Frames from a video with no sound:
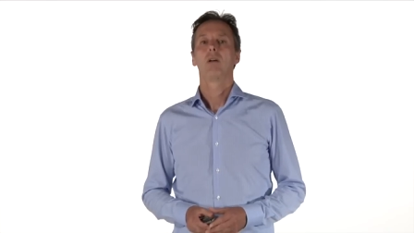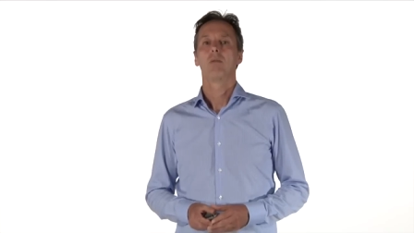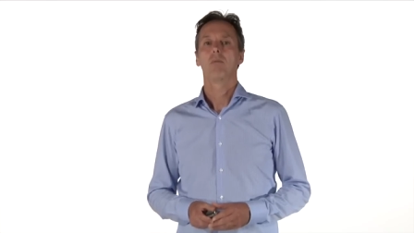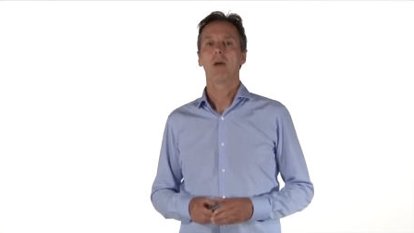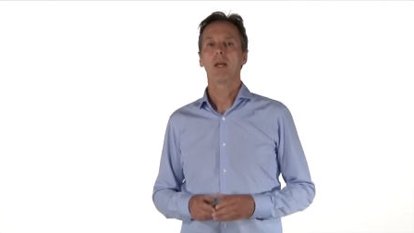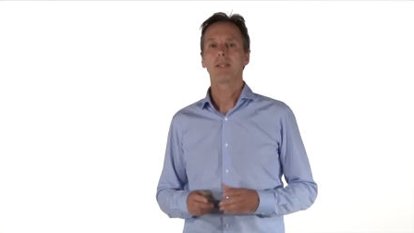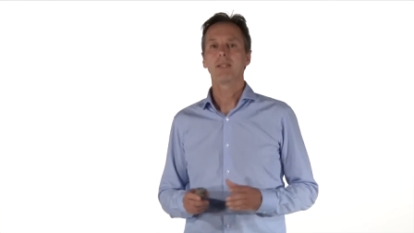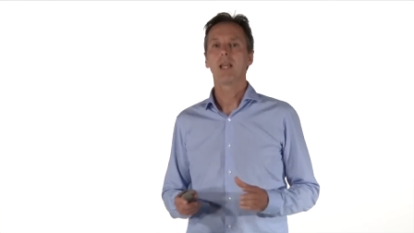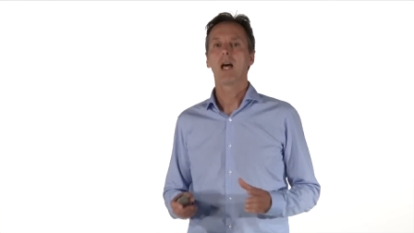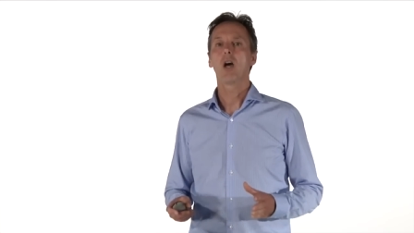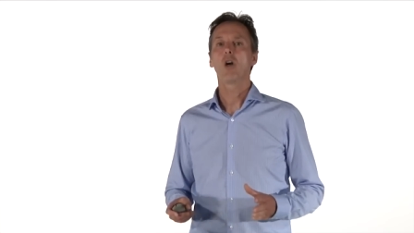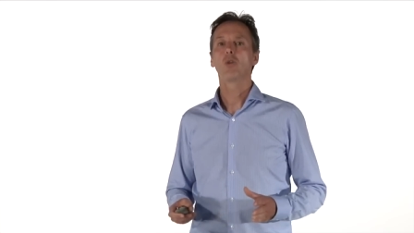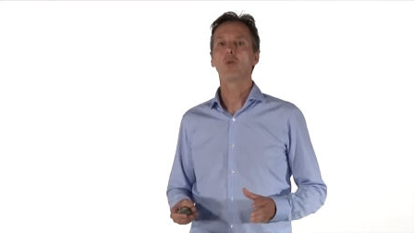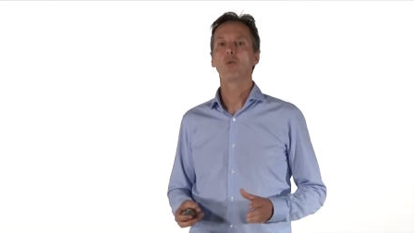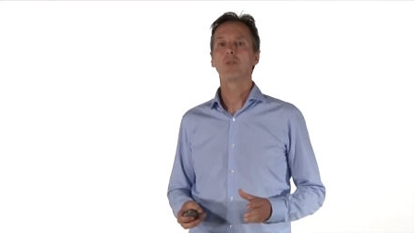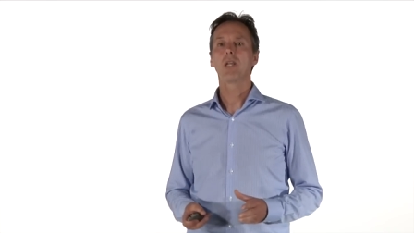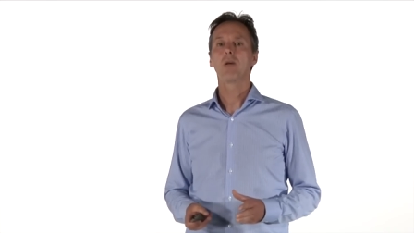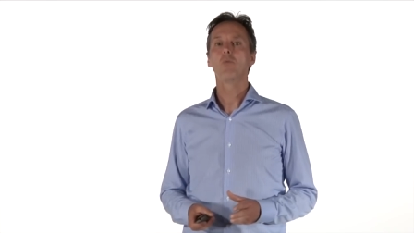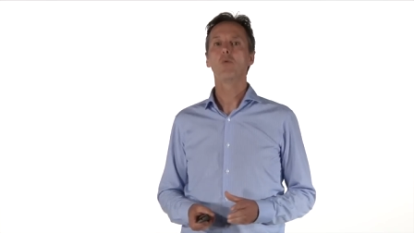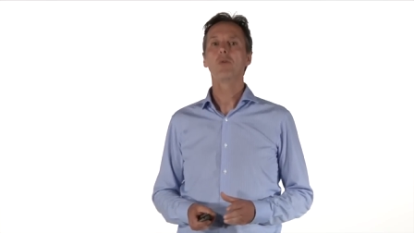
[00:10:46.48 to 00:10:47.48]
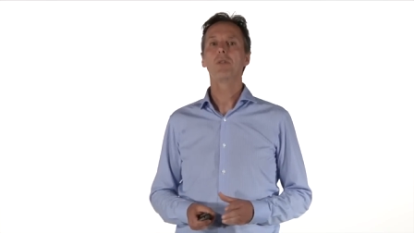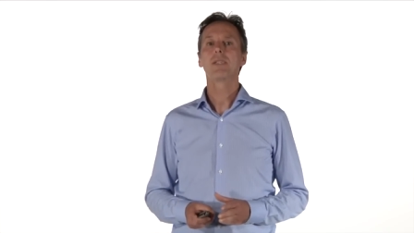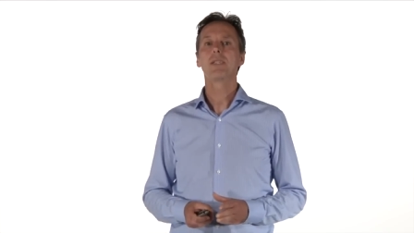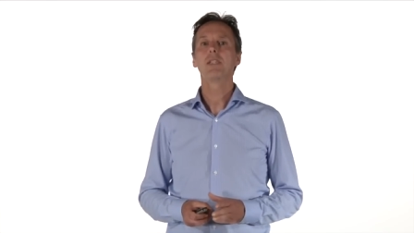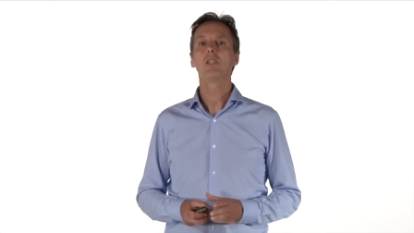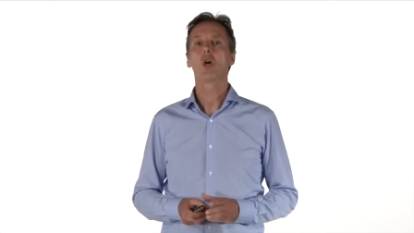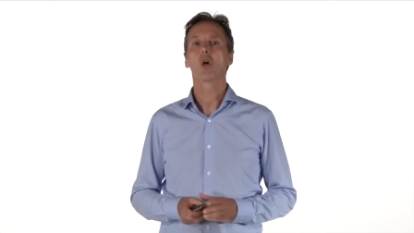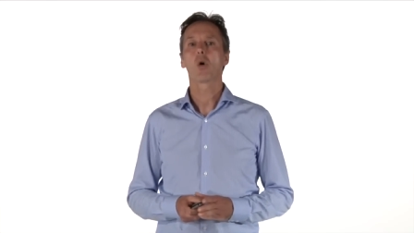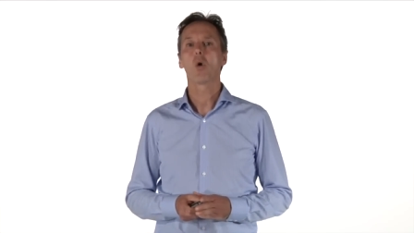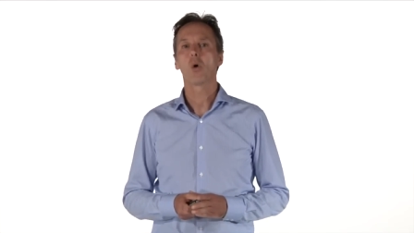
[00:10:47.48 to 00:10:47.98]
Maintenant, un deuxième
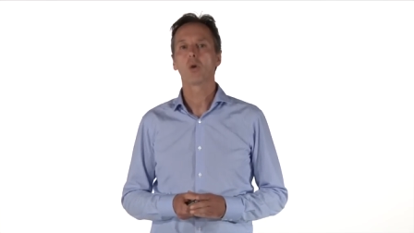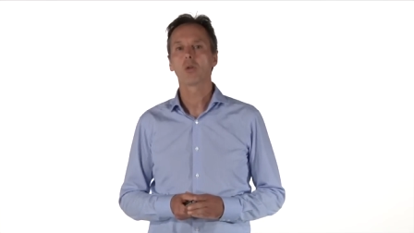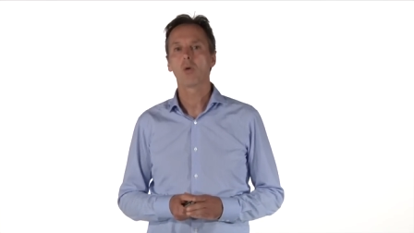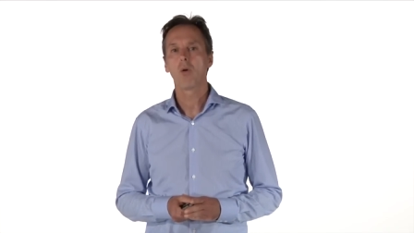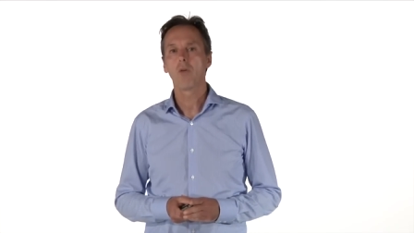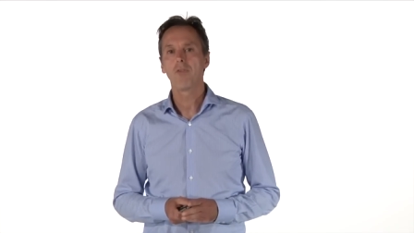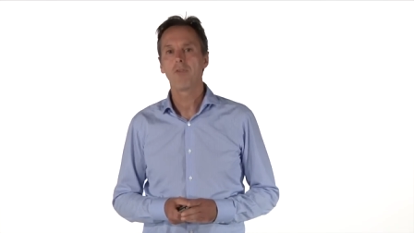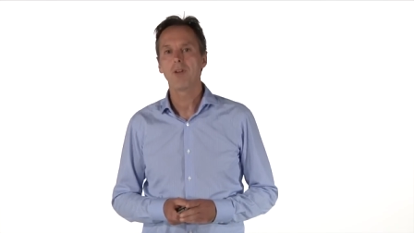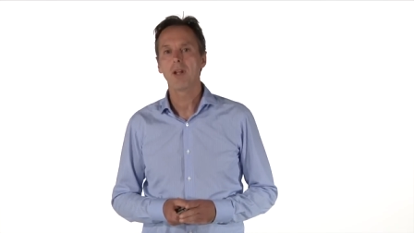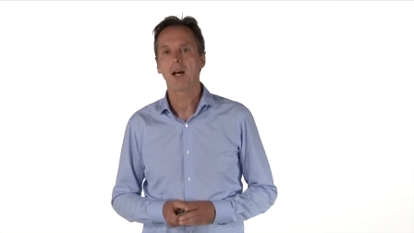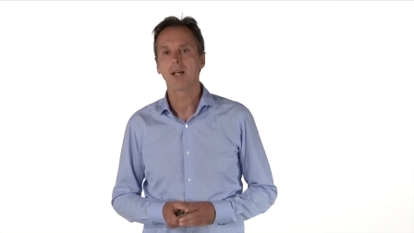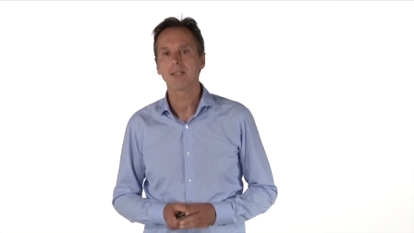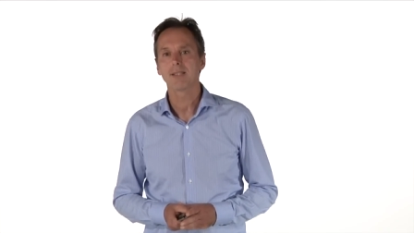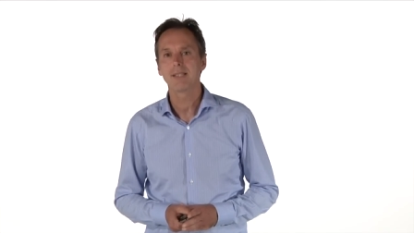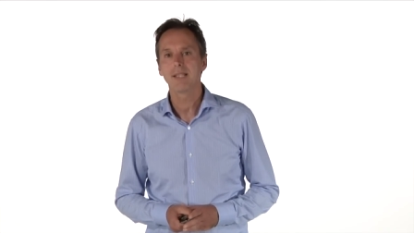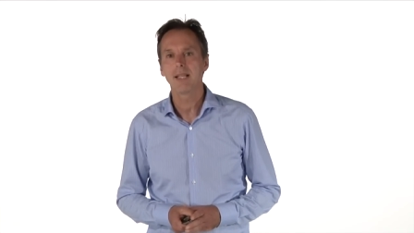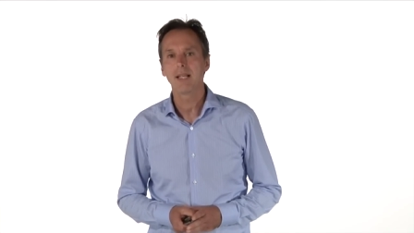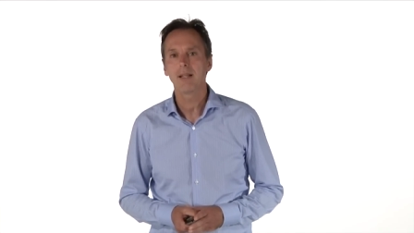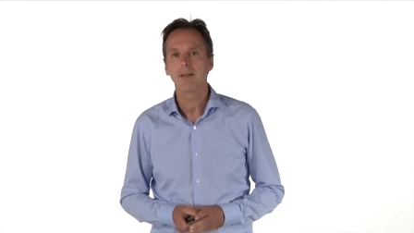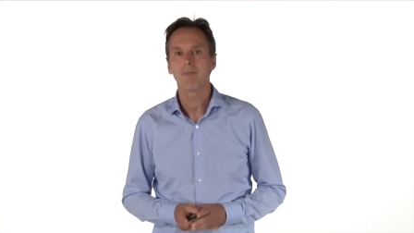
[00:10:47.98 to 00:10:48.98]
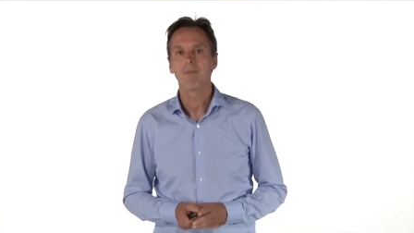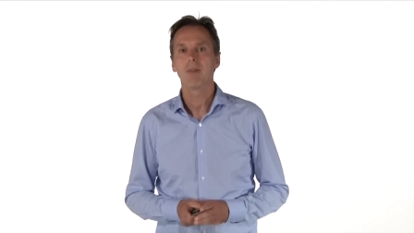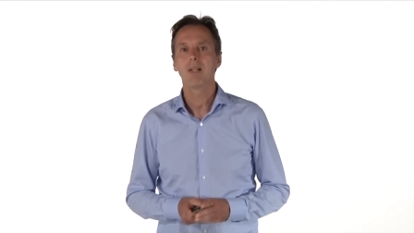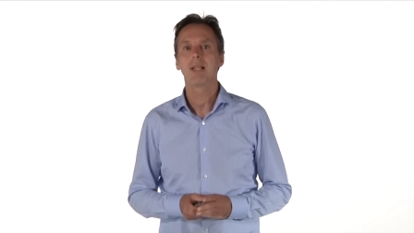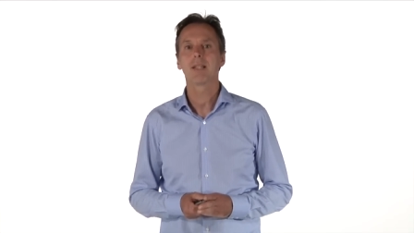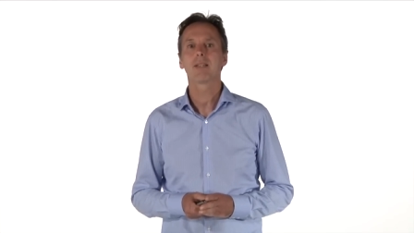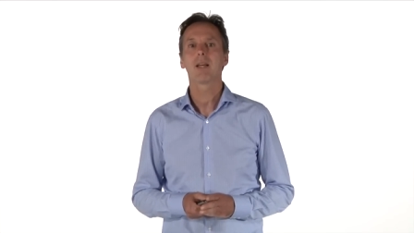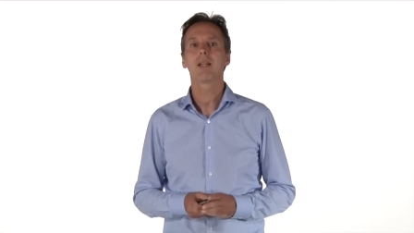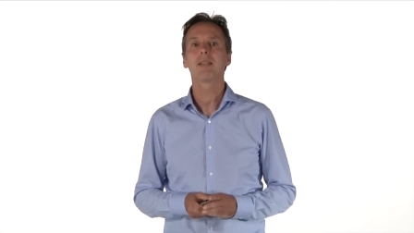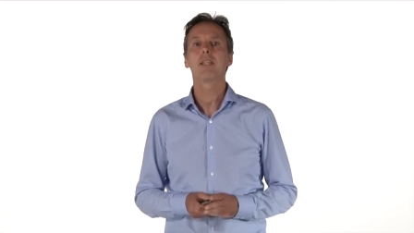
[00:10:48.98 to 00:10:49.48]
outil de contrôle financier,
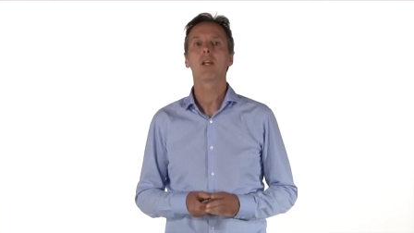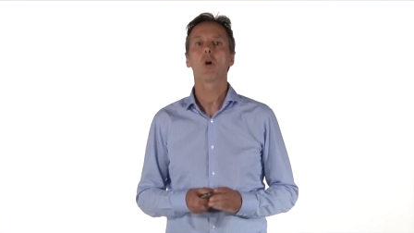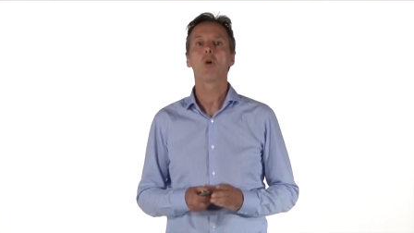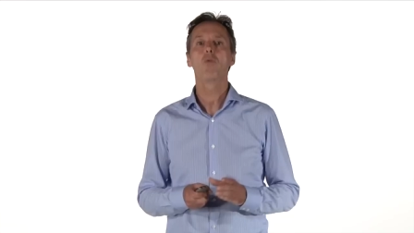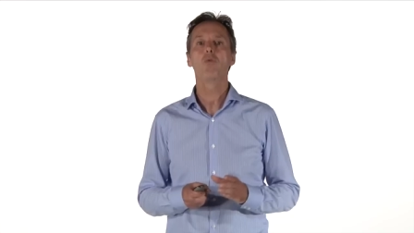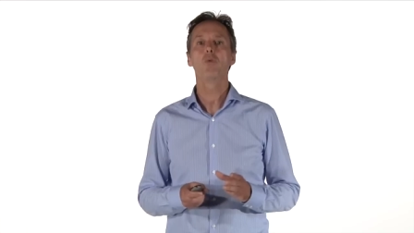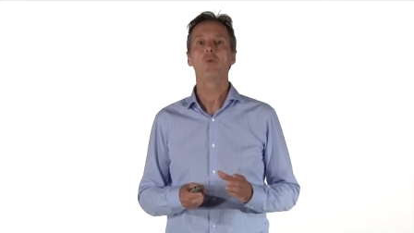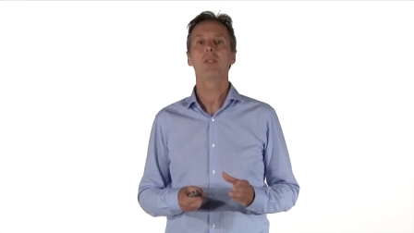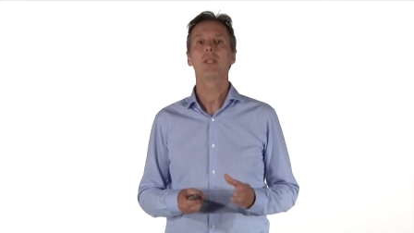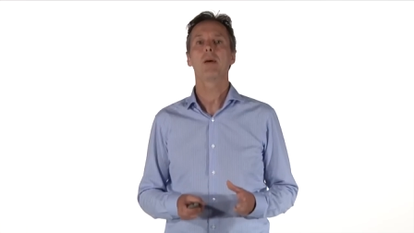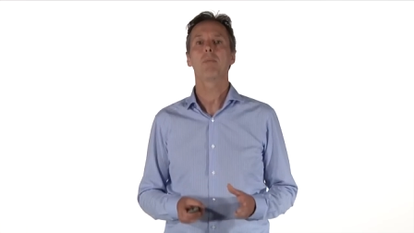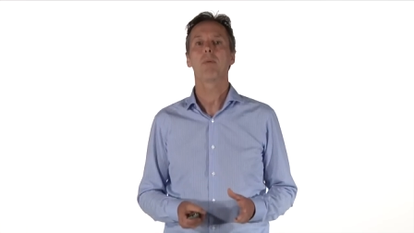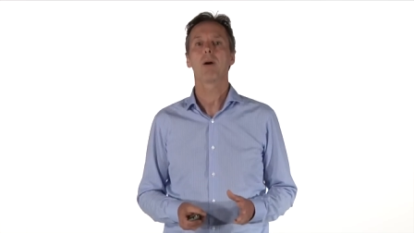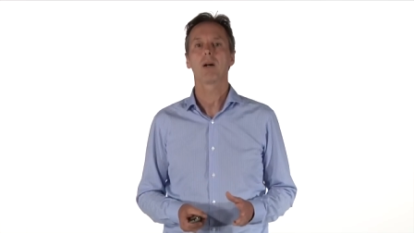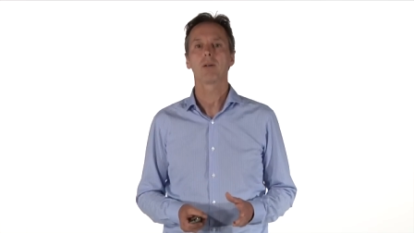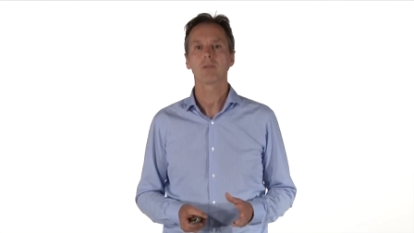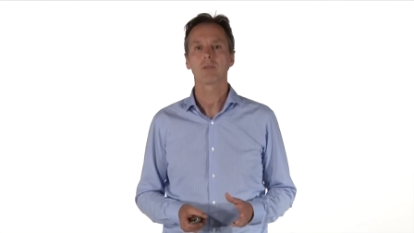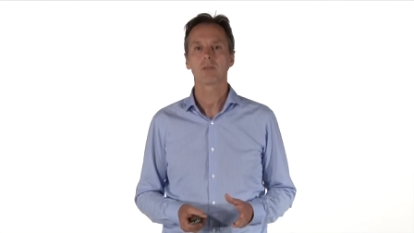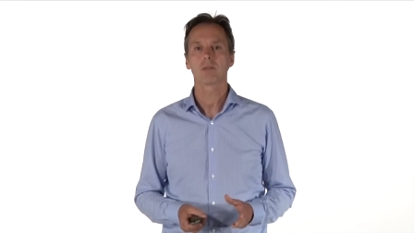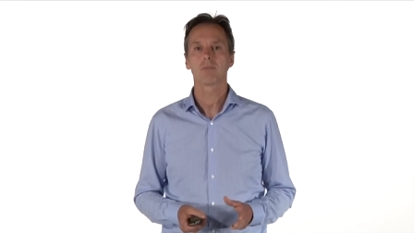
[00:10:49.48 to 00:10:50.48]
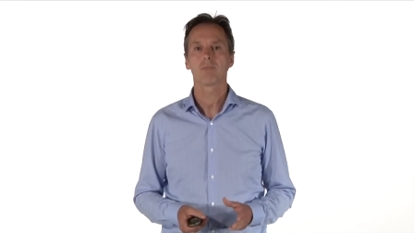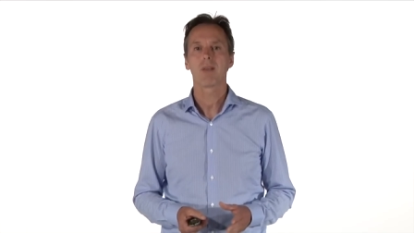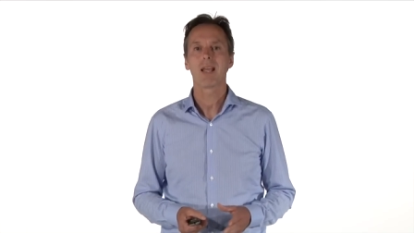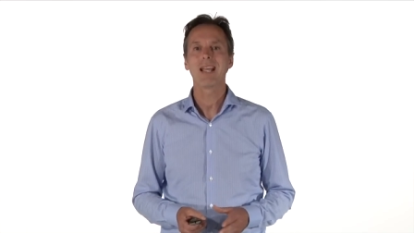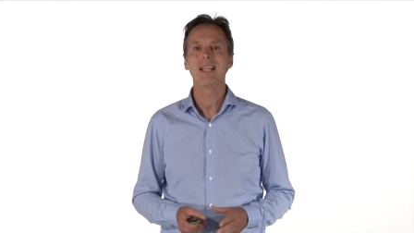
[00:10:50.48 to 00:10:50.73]
l'état des revenus et dépenses,